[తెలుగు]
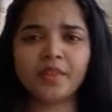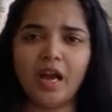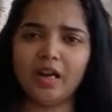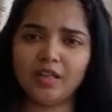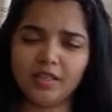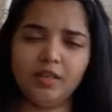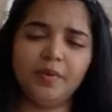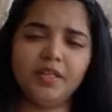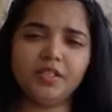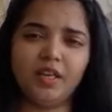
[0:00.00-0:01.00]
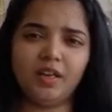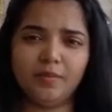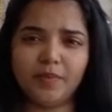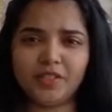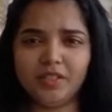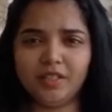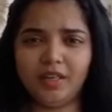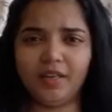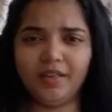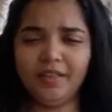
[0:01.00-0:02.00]
అలా సెలబ్రేట్
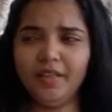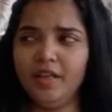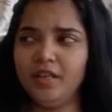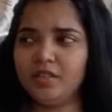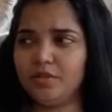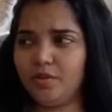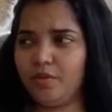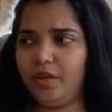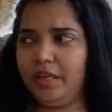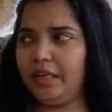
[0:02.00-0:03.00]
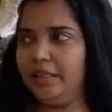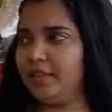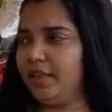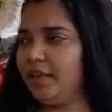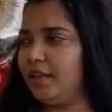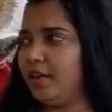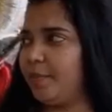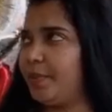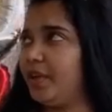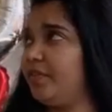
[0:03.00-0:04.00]
చేయాలనిపించలేదండి సో నేనైతే
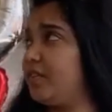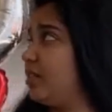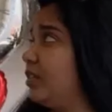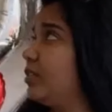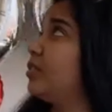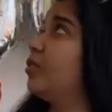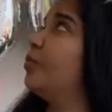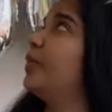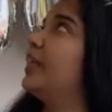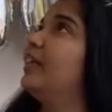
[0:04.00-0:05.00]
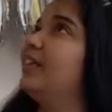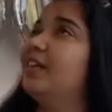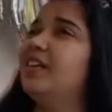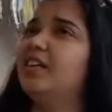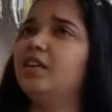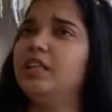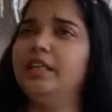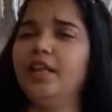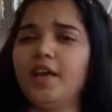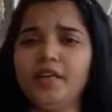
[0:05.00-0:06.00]
నా ప్రీవియస్ ఇయర్స్లో మిగిలిన ఈ
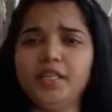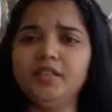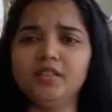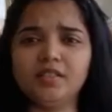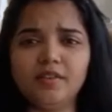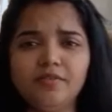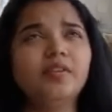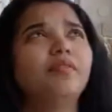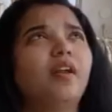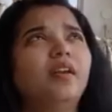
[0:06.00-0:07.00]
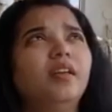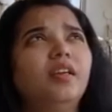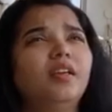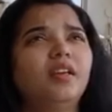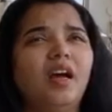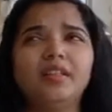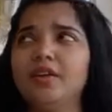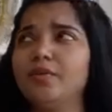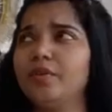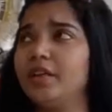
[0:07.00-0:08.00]
డెకరేటింగ్ స్టఫ్ ఇవన్నీ నా
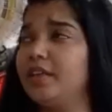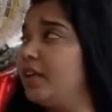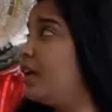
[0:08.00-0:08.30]
దగ్గర ఉన్నాయి